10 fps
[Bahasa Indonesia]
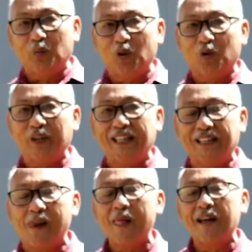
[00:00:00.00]
ubi ungu
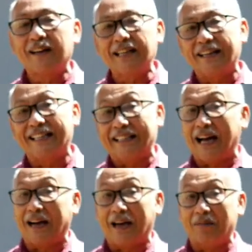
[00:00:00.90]
ini dan
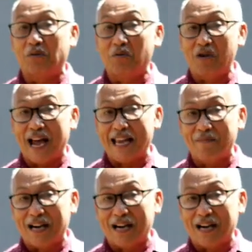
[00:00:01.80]
kita akan memulai